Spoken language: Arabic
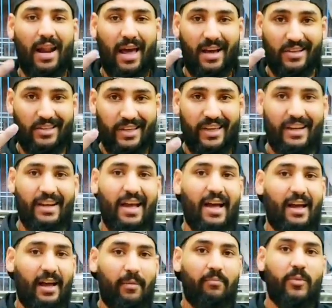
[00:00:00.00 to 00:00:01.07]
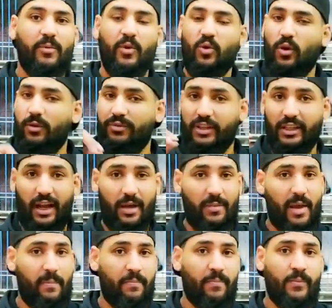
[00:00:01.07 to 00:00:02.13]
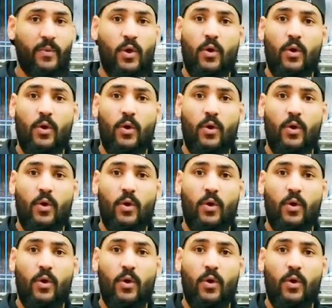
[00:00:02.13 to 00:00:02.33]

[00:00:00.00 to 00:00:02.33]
على حاجتين اهم من كلفة الحمام